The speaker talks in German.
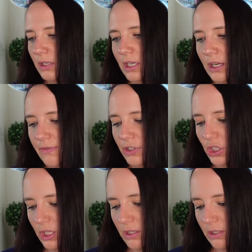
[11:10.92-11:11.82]
ja,
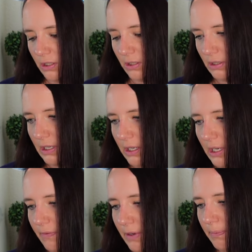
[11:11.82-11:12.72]
verschiedene, ach äh,
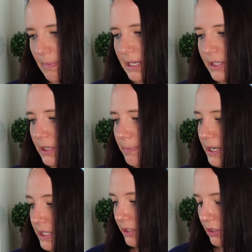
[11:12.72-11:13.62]
hier haben wir Matt the
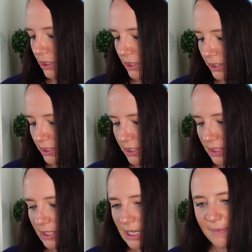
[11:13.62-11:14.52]
Ambassadors, äh,
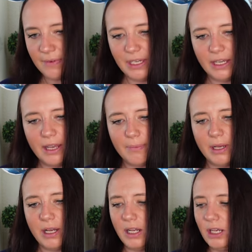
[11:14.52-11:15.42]
haben wir hier
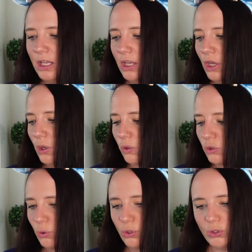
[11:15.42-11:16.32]
einmal.
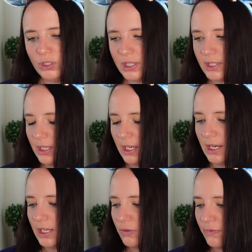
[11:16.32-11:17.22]
Tokyo Disney,
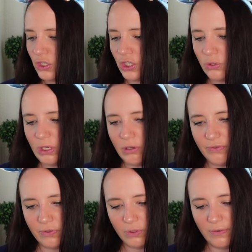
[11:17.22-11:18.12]
also zu, auch
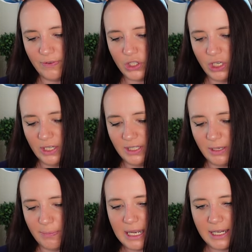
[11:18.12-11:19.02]
zu den verschiedenen
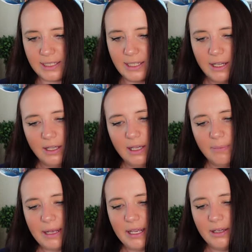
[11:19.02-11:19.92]
Disney Parks.
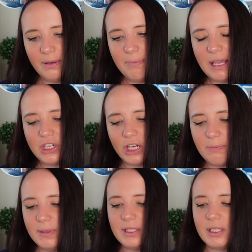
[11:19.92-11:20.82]
Meine Magic
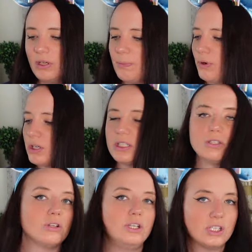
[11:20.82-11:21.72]
Mystery Box ist
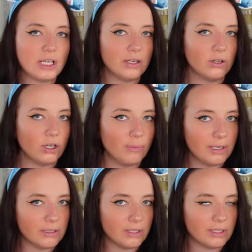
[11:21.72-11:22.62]
noch nicht angekommen,
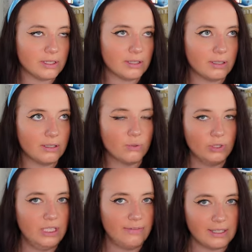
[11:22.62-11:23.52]
also das
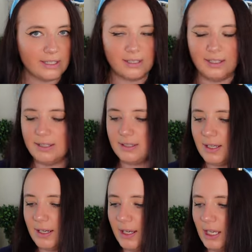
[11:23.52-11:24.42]
Goodie, was es dieses
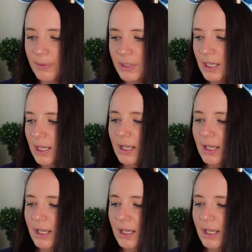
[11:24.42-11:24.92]
Jahr dann gibt.